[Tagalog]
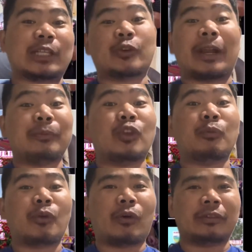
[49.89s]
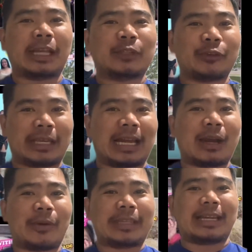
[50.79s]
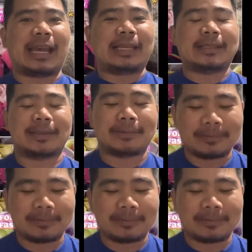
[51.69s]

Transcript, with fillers: So random content yung ginagawa niya guys.